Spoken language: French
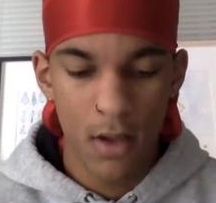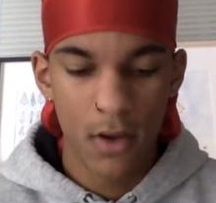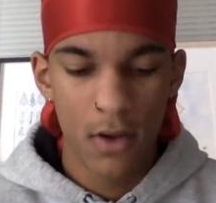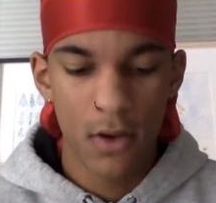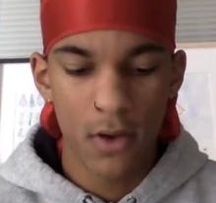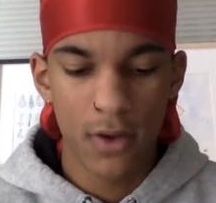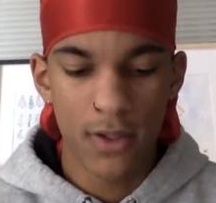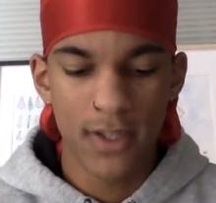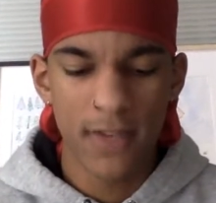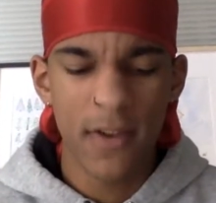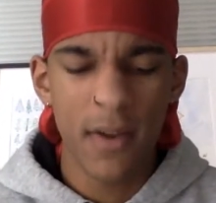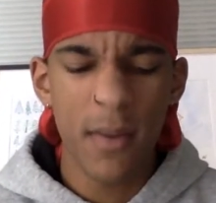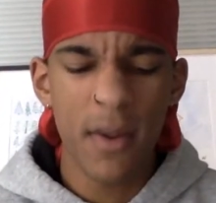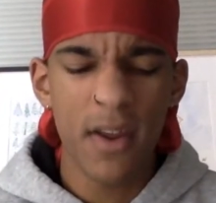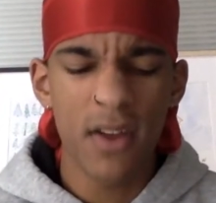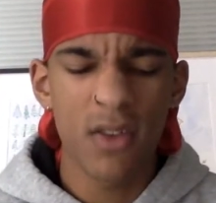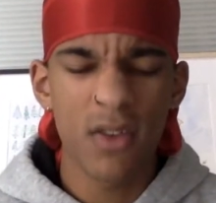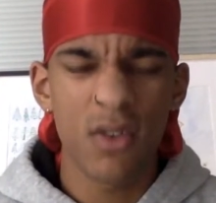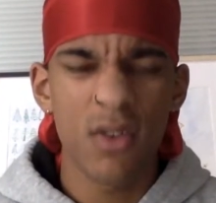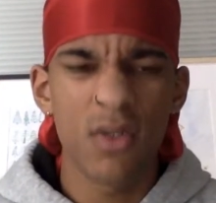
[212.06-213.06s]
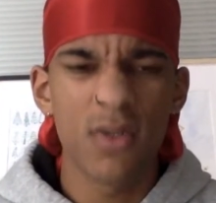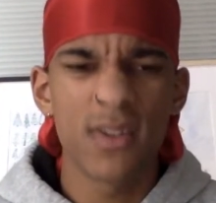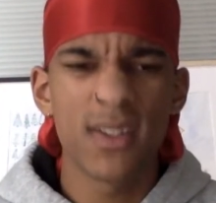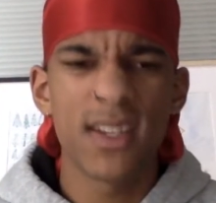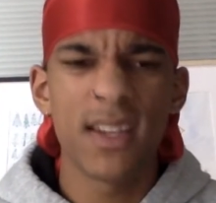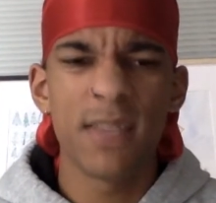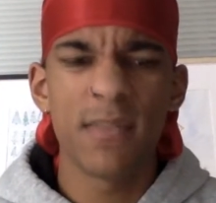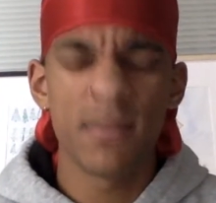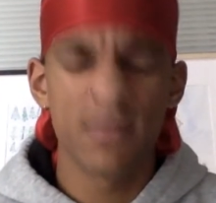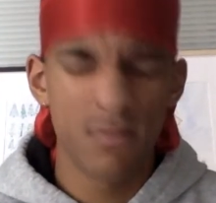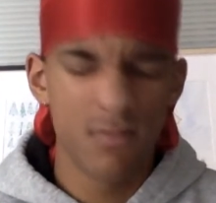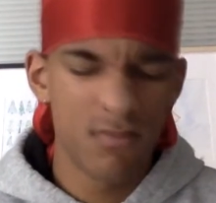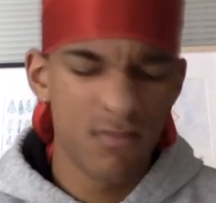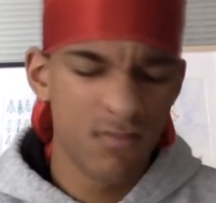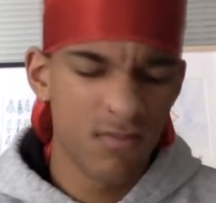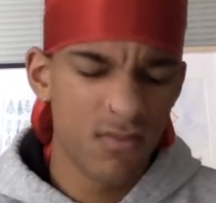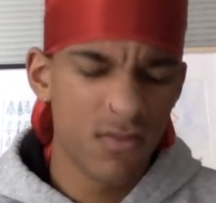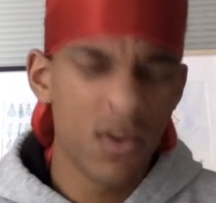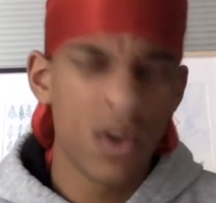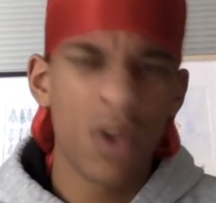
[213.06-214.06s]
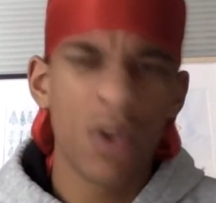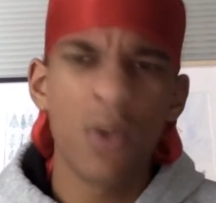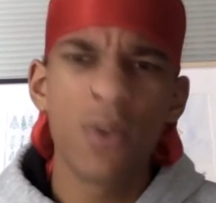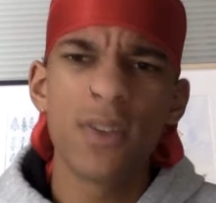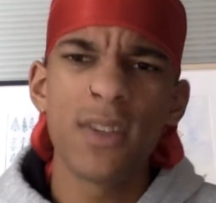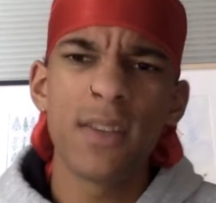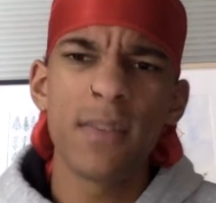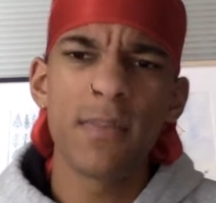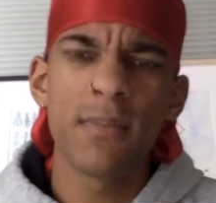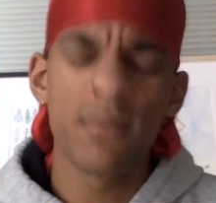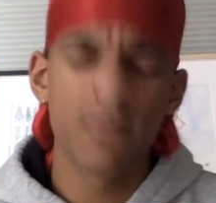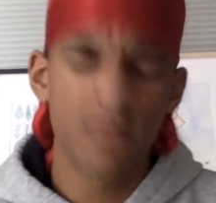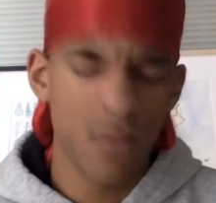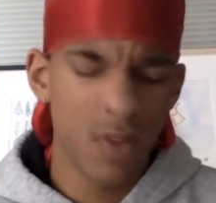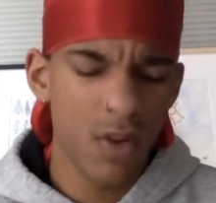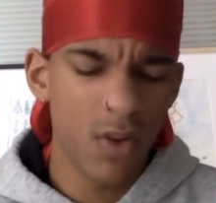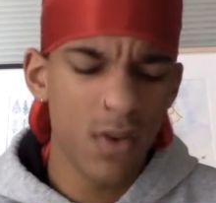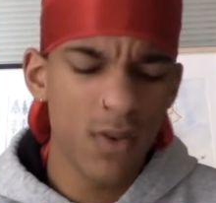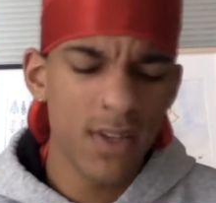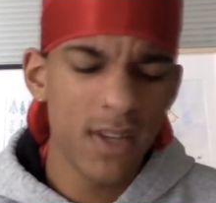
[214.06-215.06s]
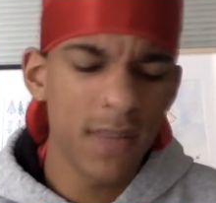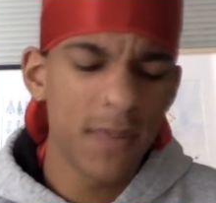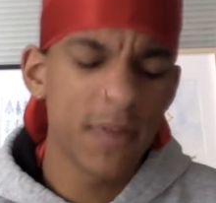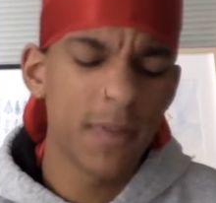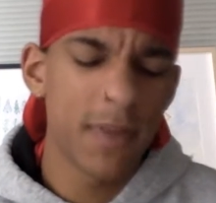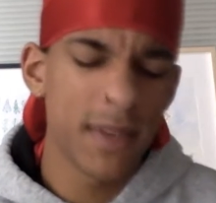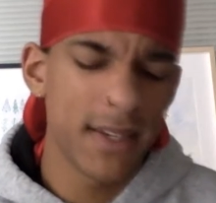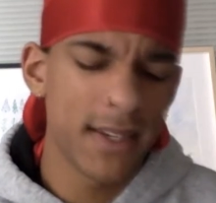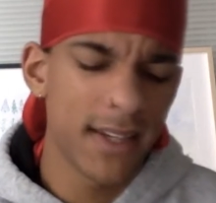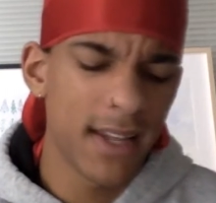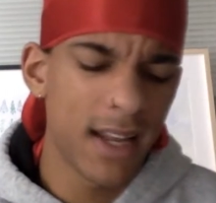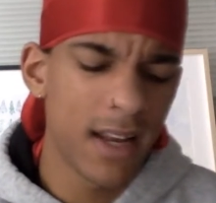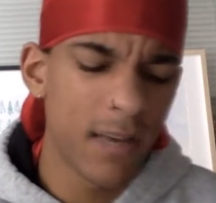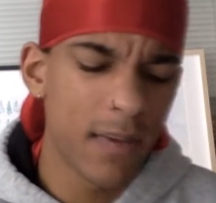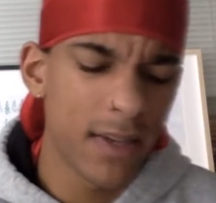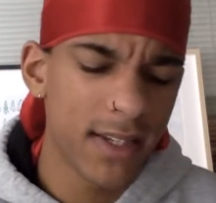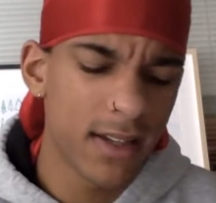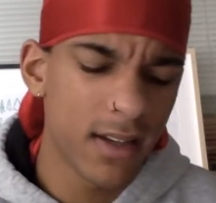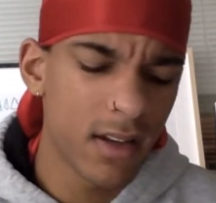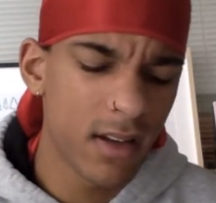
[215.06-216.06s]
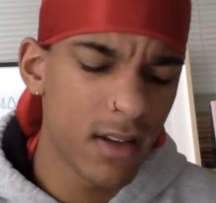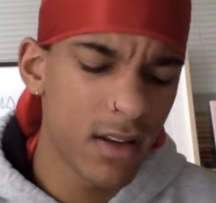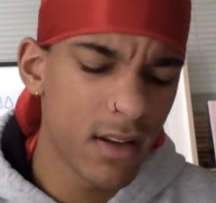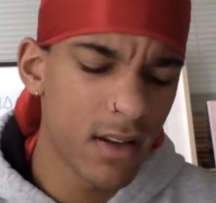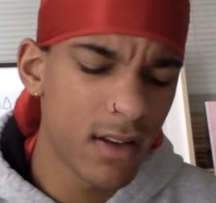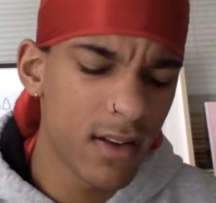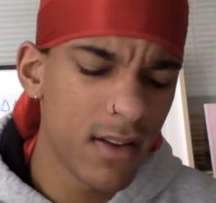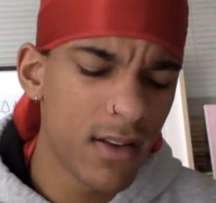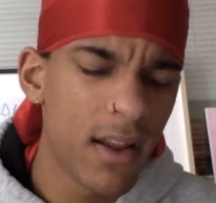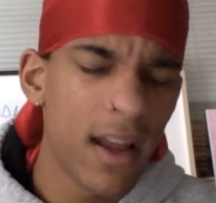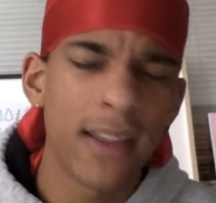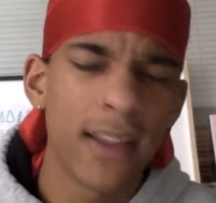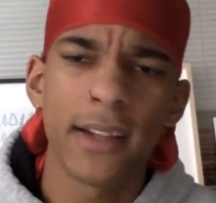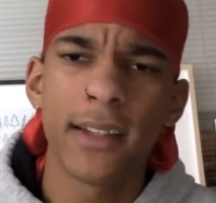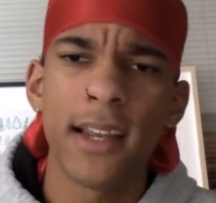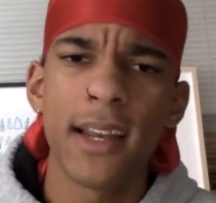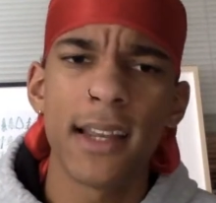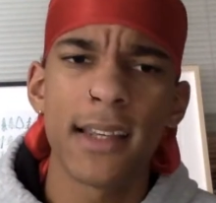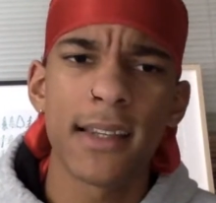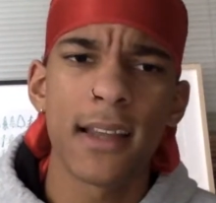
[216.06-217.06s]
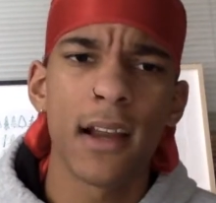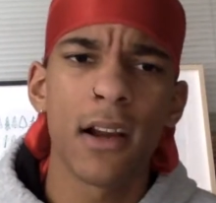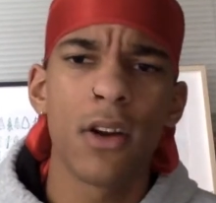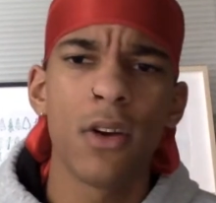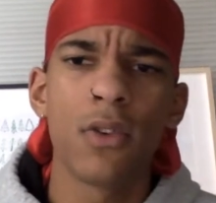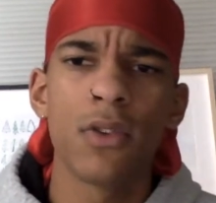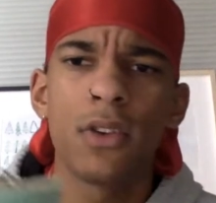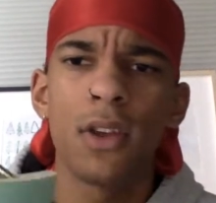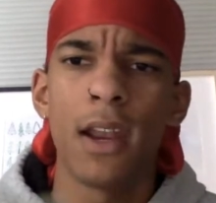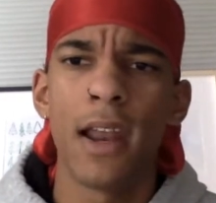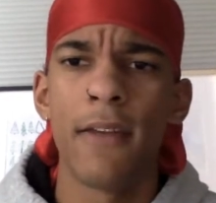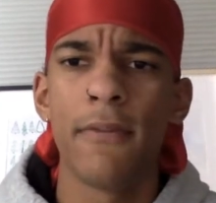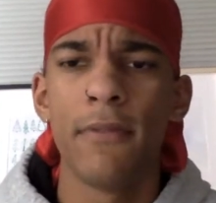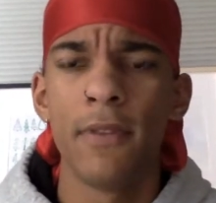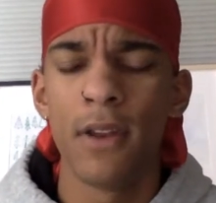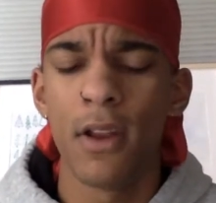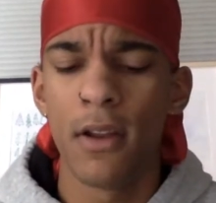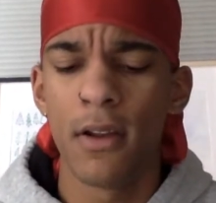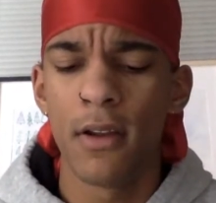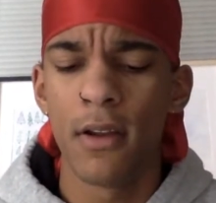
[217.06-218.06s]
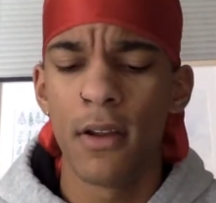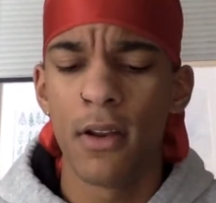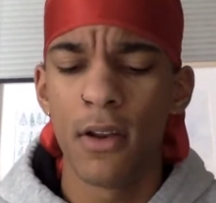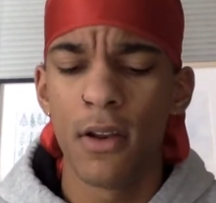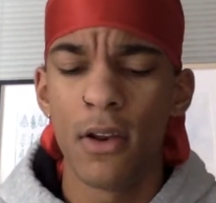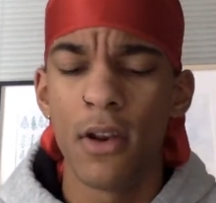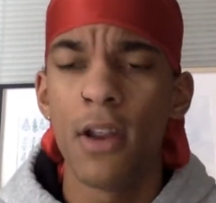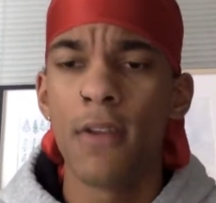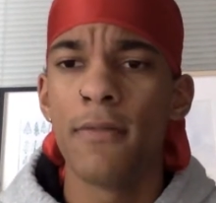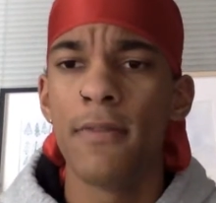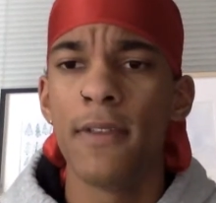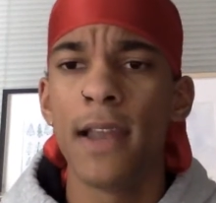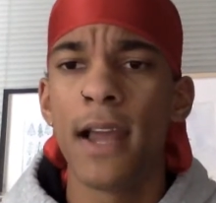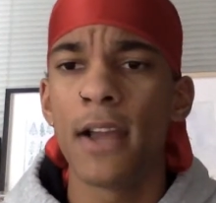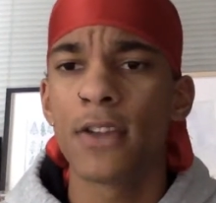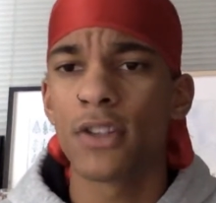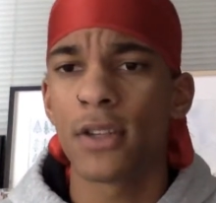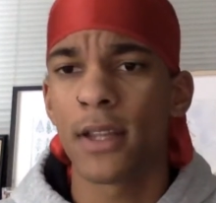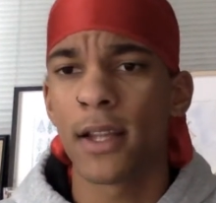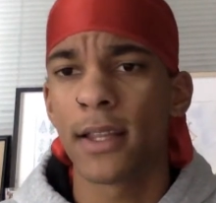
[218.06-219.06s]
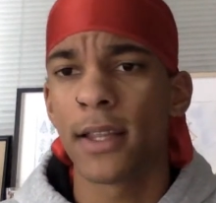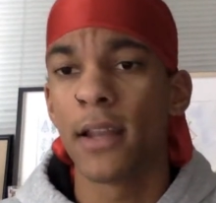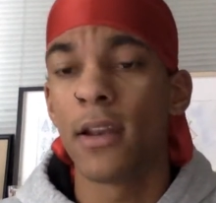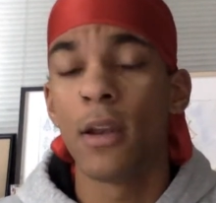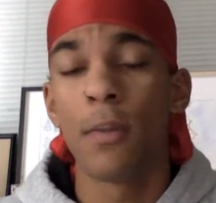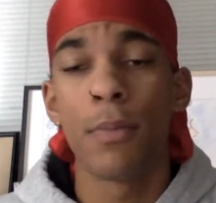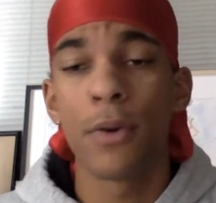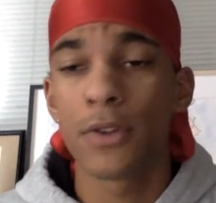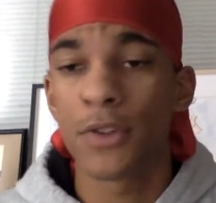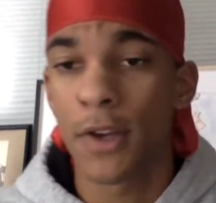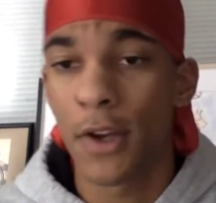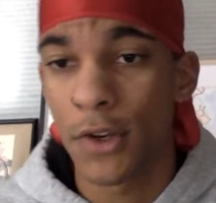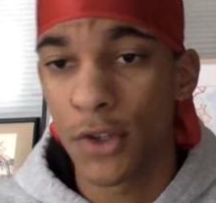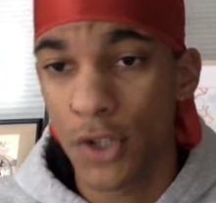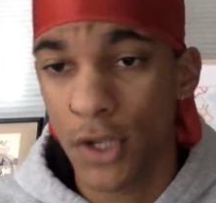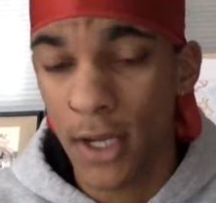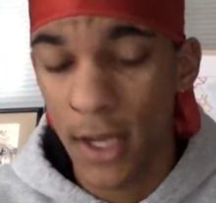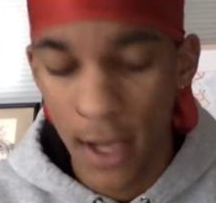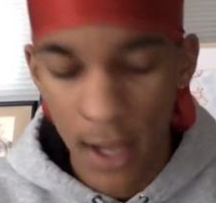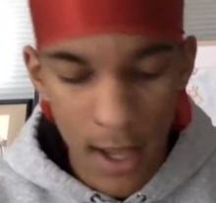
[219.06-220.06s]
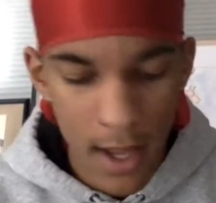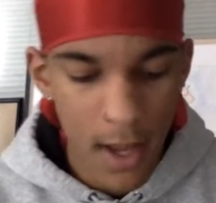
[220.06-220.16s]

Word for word: Donc c'est vraiment un concept, un concept, un concept spécial parce que en tant que tel, elle se rend compte que le, village en tant que tel n'a pas changé.